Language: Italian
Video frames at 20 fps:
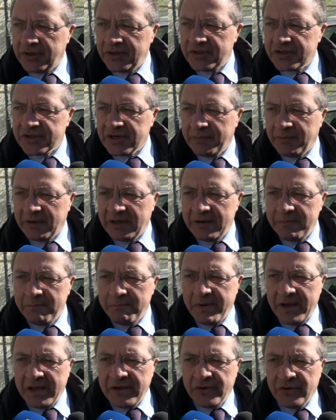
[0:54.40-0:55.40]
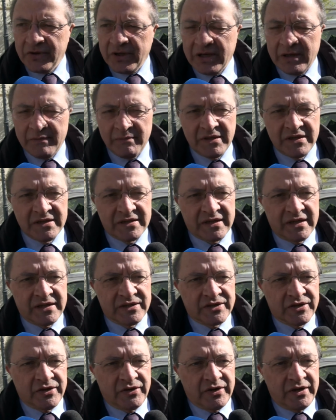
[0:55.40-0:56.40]
diciamo, all'impegno
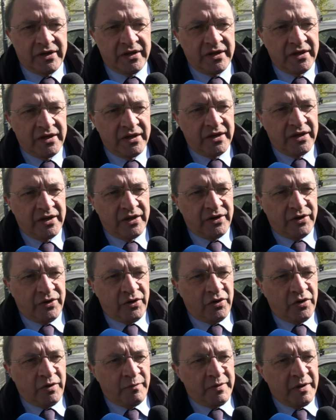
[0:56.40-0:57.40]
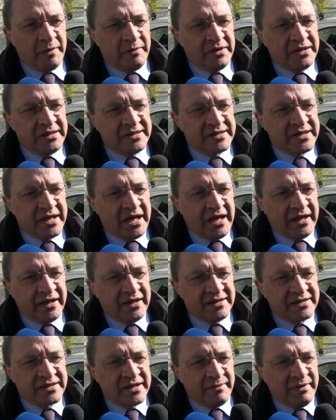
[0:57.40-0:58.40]
dell'amministrazione, noi dobbiamo iniziare
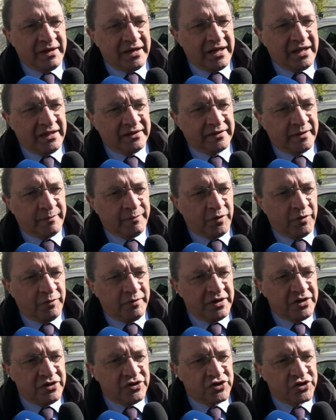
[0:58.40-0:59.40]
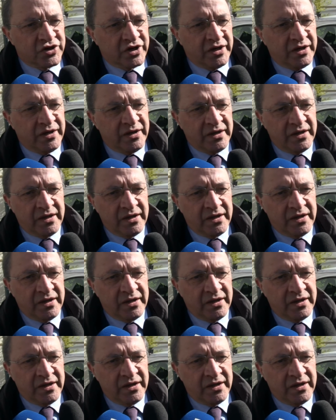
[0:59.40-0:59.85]
insieme alle altre province